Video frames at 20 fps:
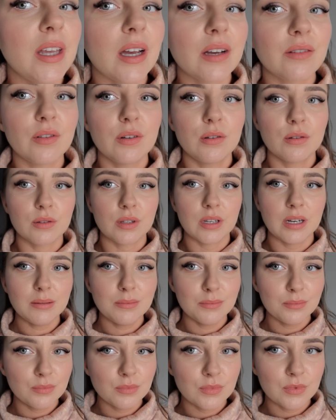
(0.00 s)
tak wygląda.
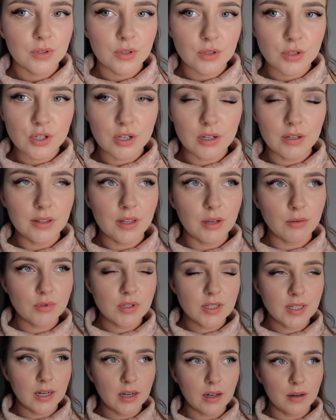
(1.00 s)
Czyli te
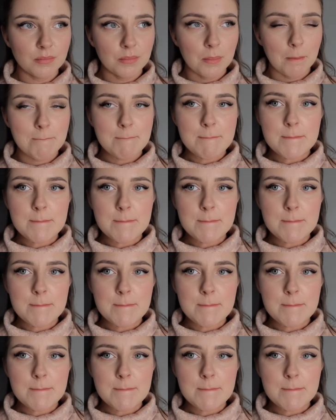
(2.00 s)
usta